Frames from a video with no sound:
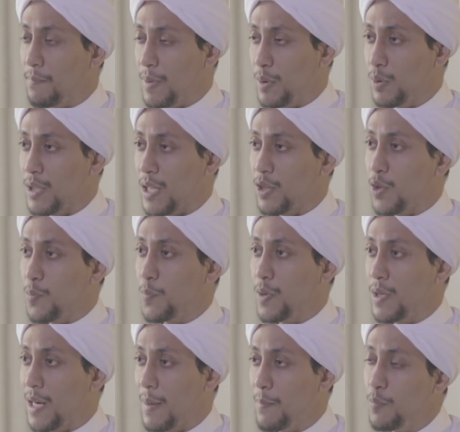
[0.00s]
perut
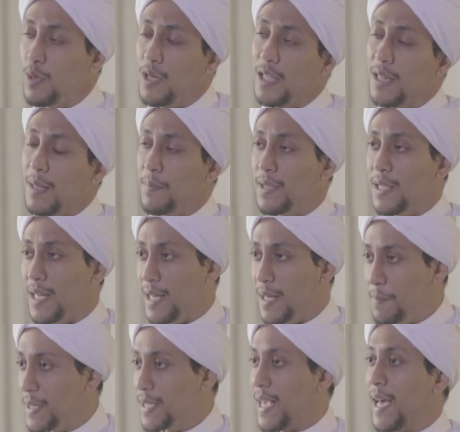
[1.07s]
ataupun lambung kita menjadi lebih